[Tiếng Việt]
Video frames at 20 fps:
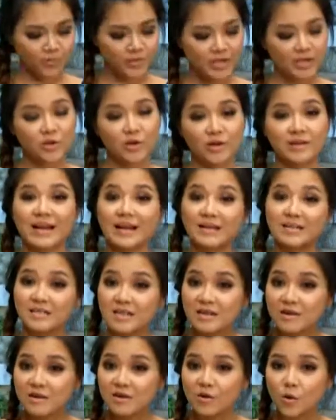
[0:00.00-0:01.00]
dụng di chuyển đặc
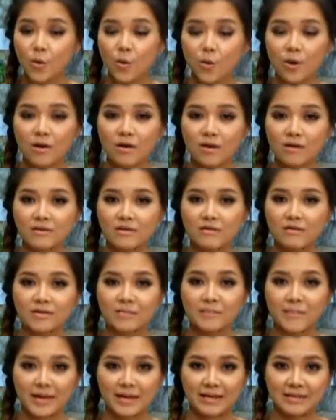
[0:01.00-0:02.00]
trưng của
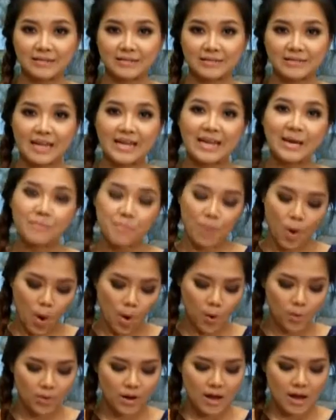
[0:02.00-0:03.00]
người miền Tây Nam
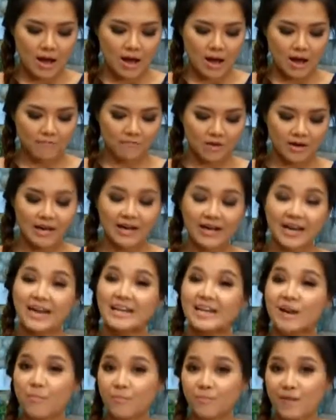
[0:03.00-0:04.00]
Bộ, à, vẫn là
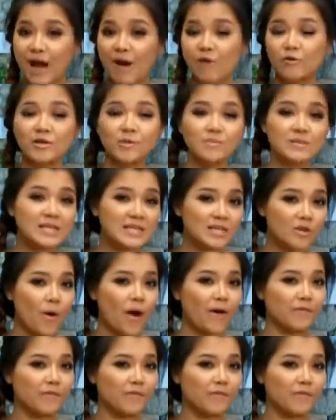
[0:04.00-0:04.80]
nét độc đáo trong sinh